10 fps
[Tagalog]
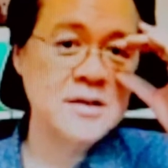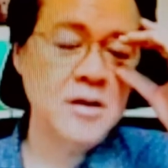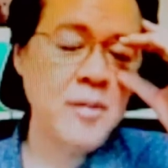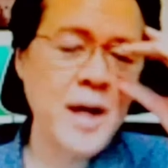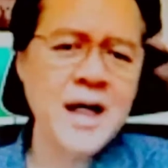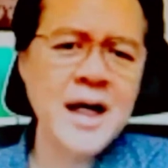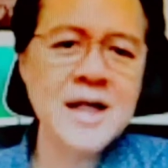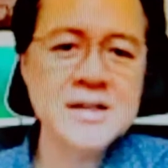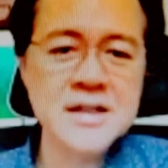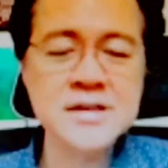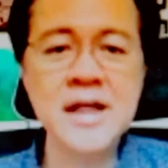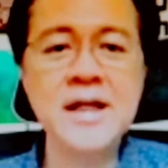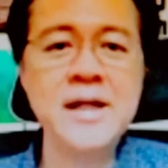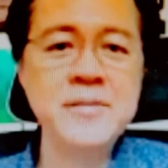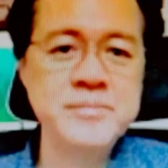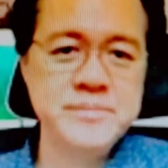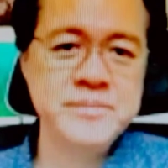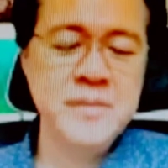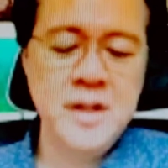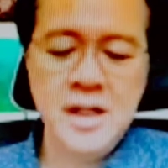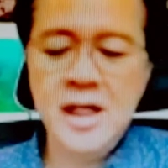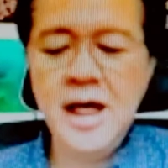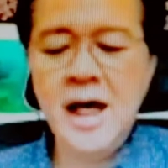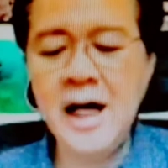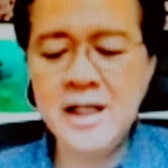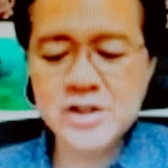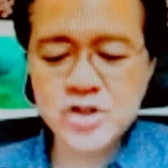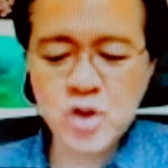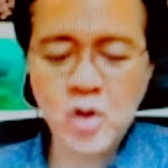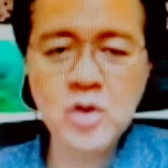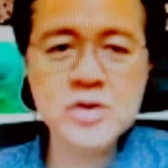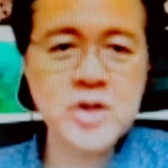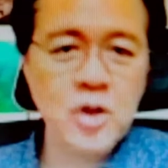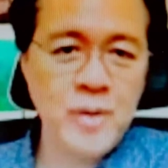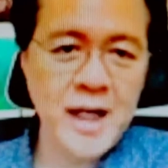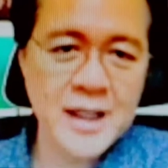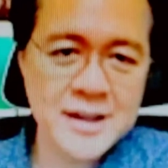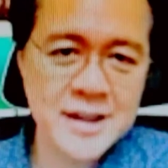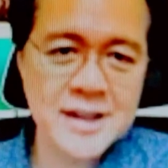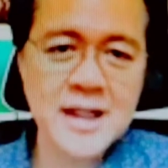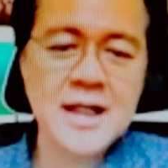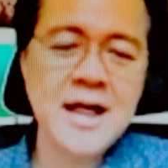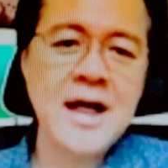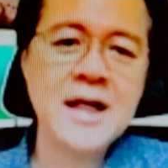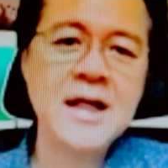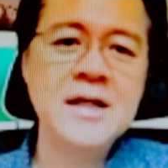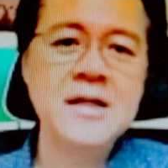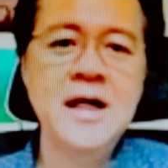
Umaga, 6 a.m ang stroke sa umaga din nangyayari,